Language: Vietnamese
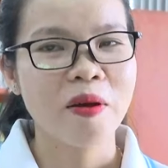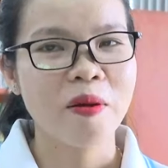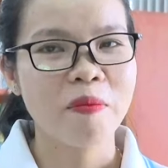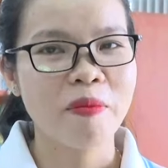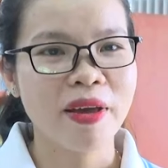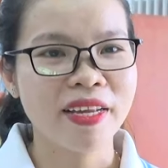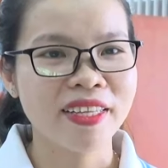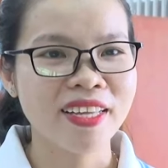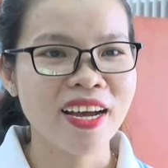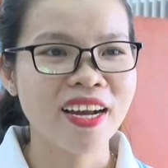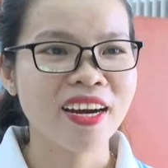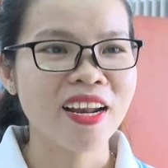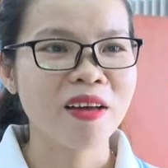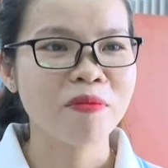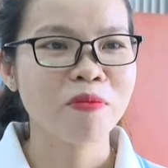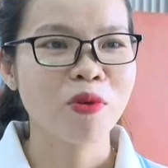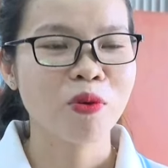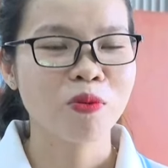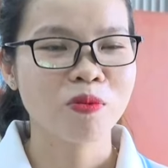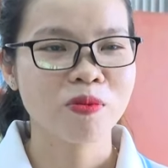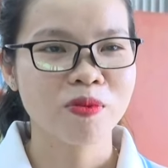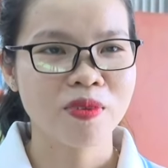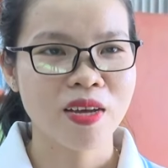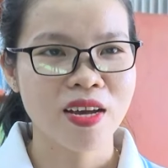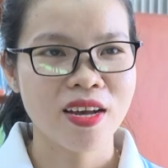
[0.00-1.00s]
Bản thân là
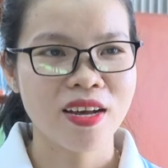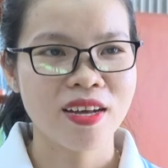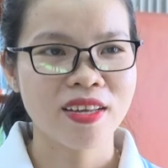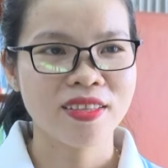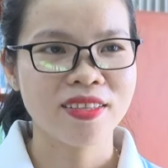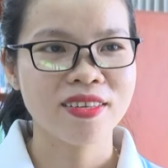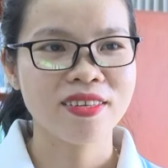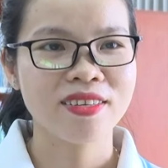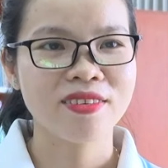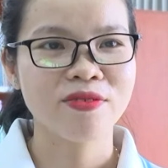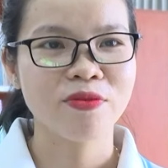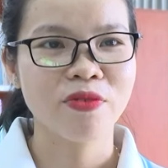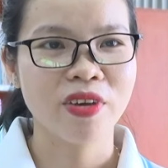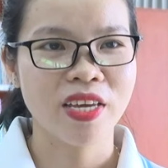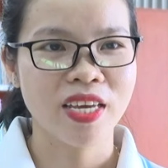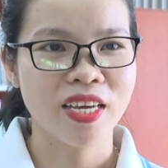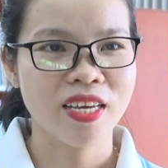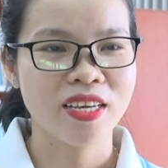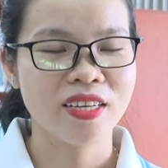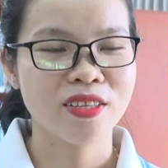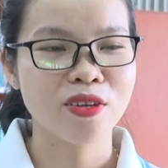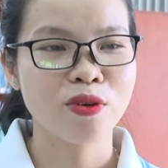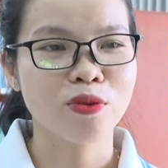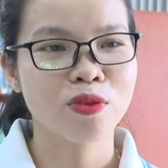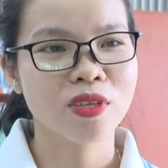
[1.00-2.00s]
một thư
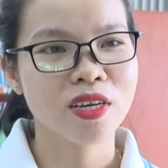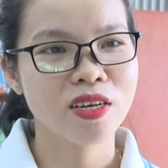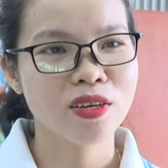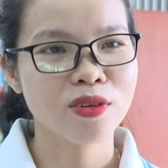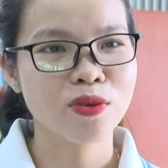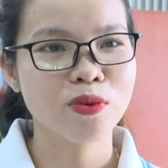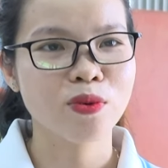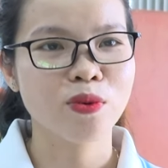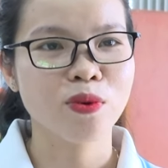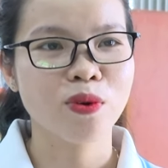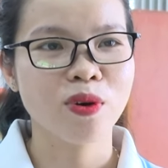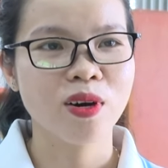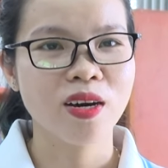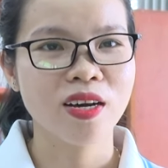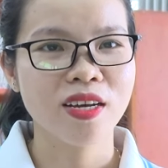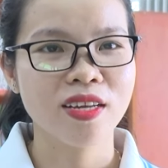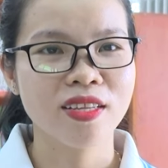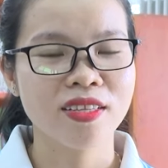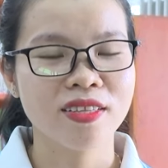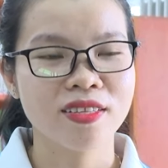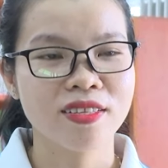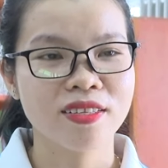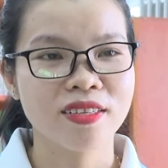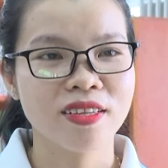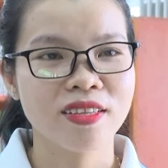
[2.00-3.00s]
viện thủ thư của
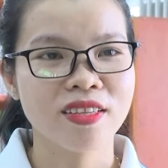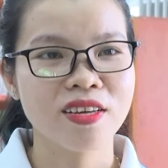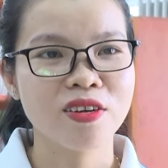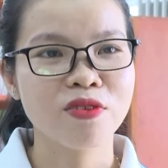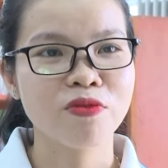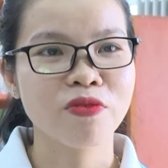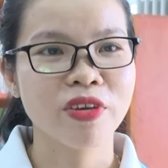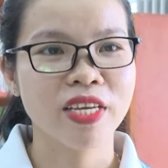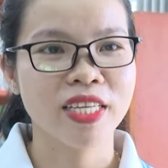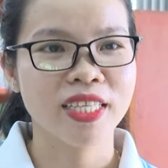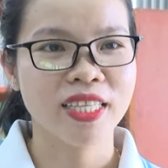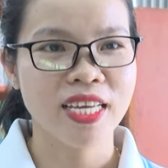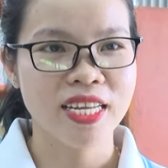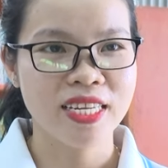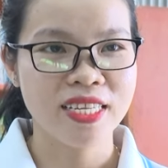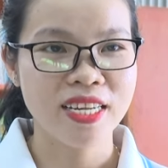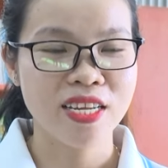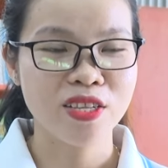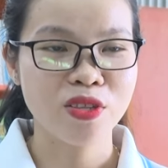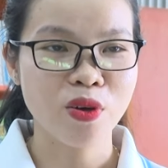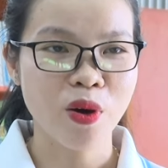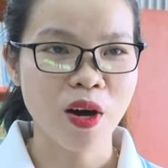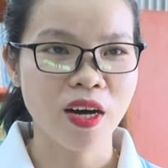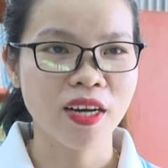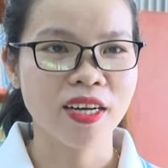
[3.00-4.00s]
thư viện tỉnh
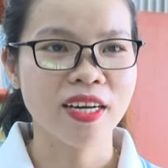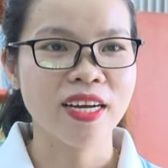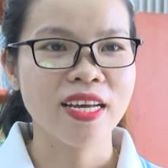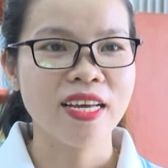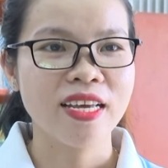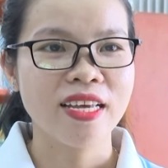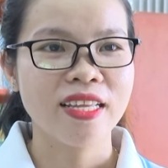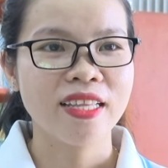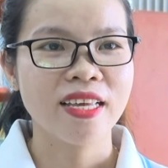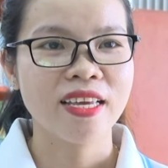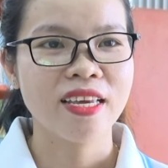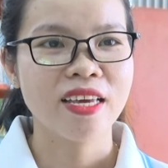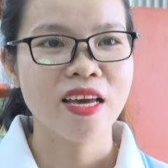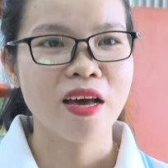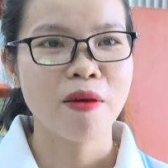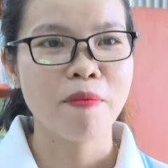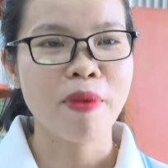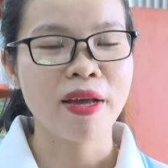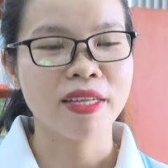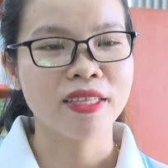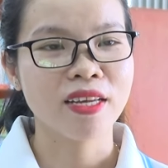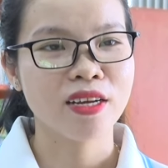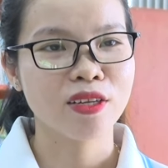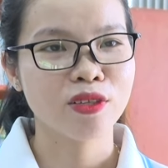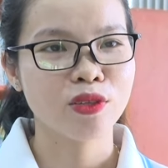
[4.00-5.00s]
Ninh Thuận, thì
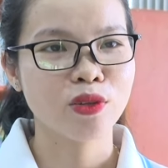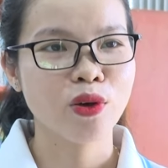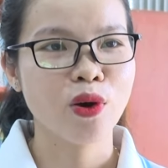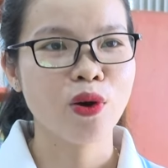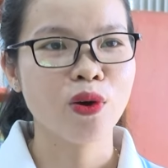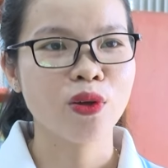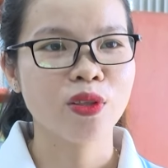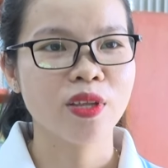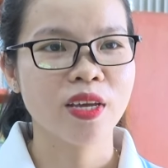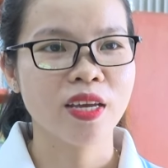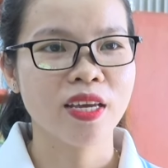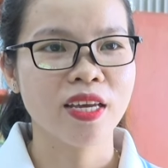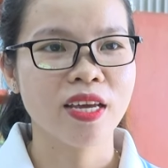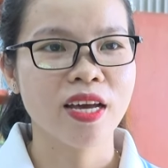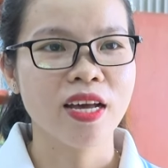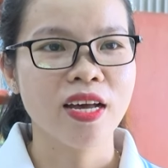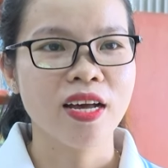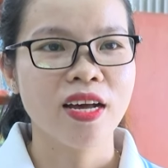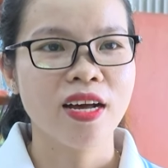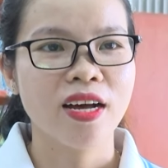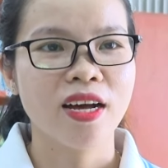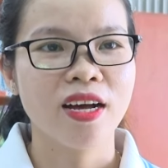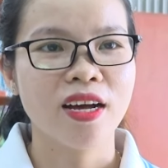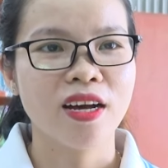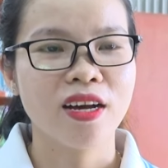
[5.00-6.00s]
bản thân tôi thì
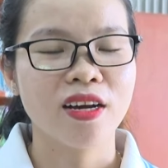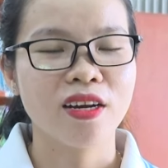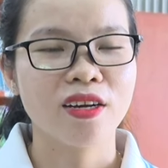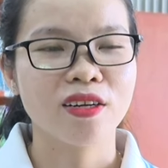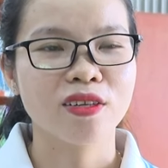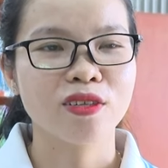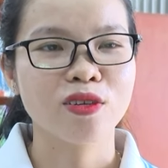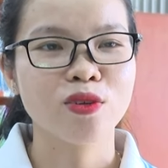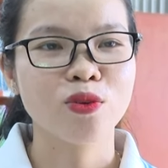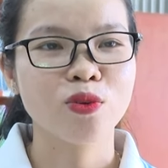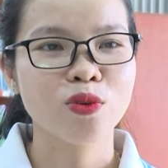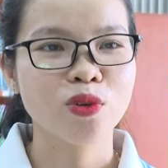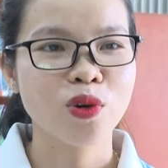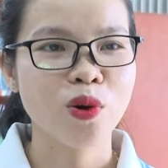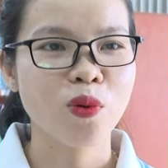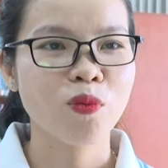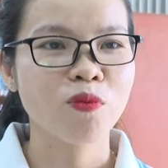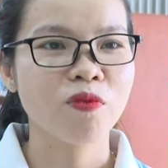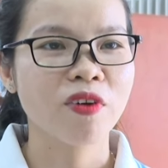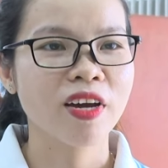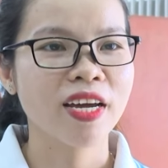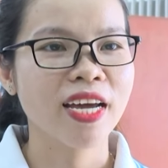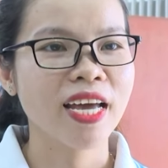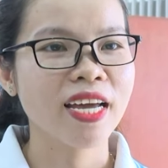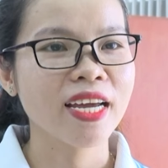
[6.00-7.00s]
luôn cùng
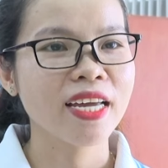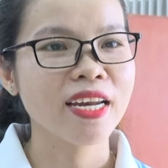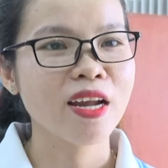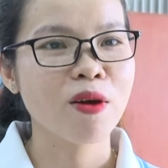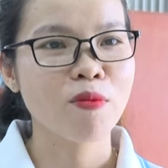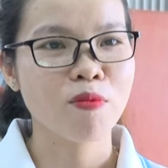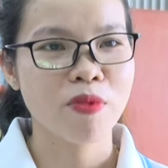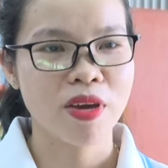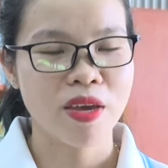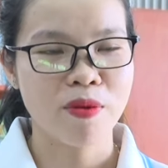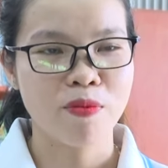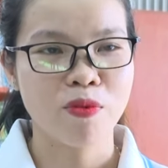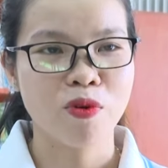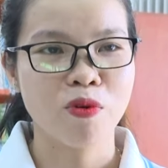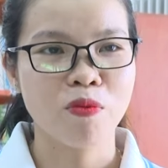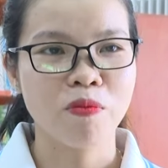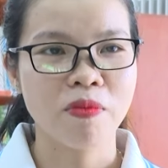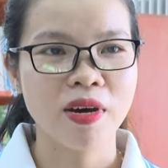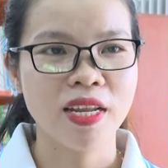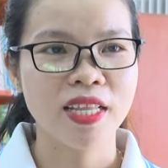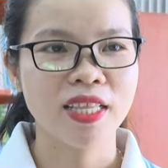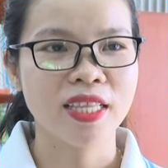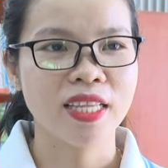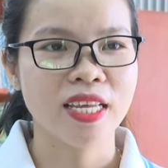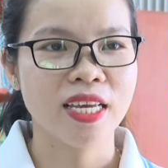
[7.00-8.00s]
với các cái đồng nghiệp của
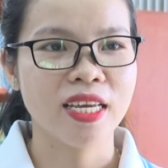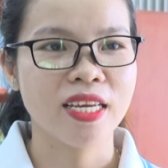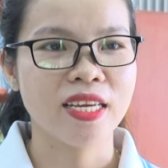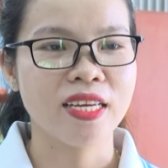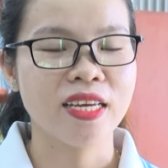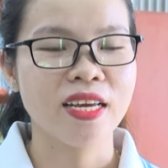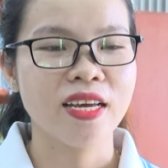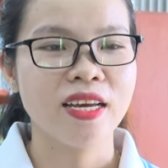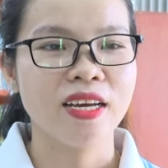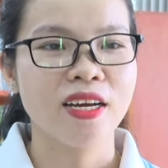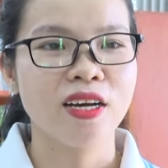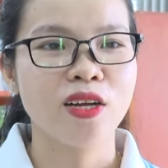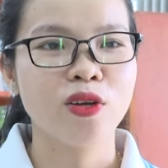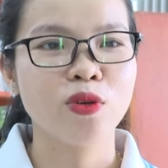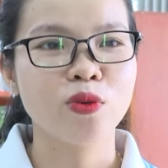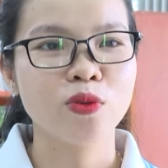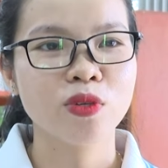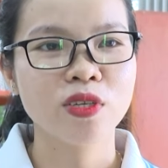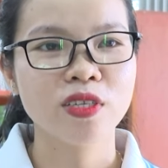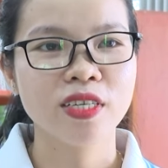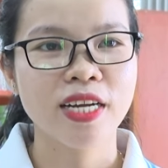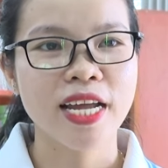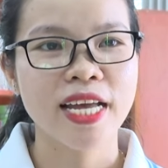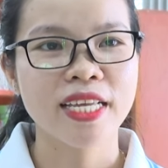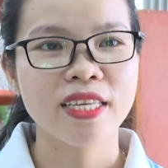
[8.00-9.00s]
mình thì luôn
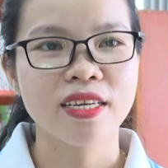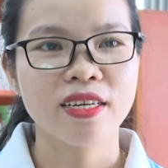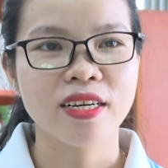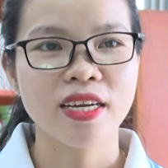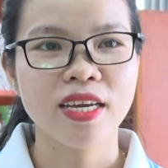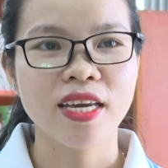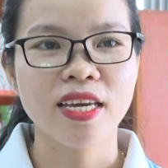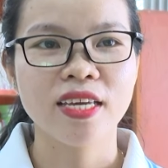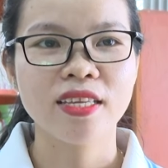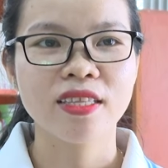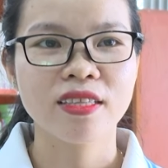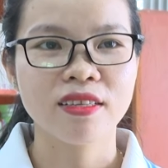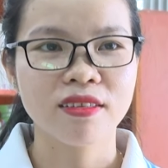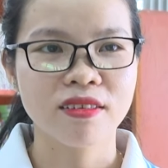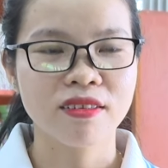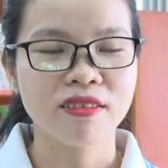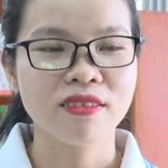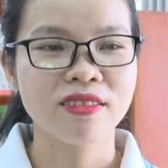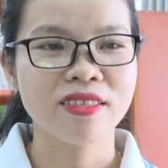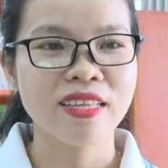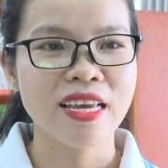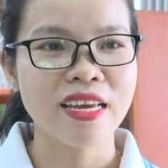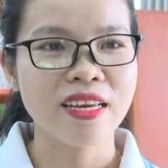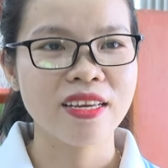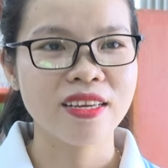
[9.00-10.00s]
đưa ra những cái ý tưởng
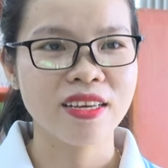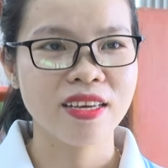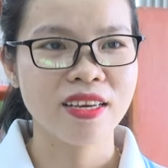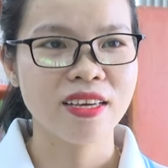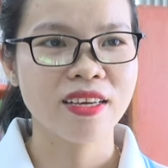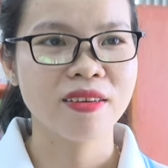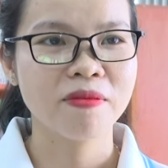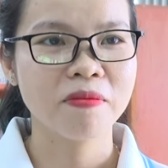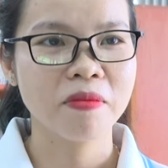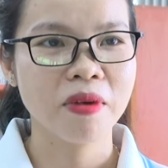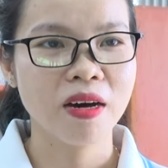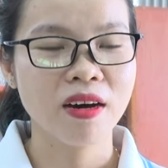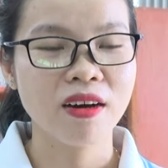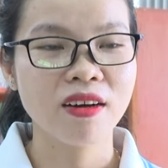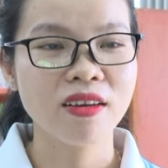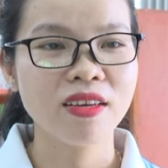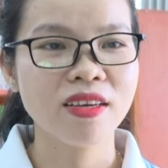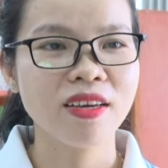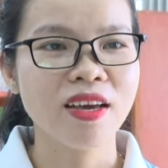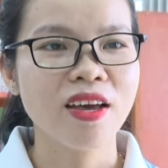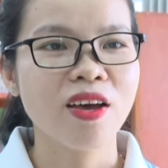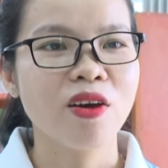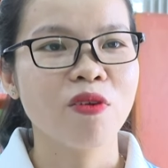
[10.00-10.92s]
sáng kiến mới.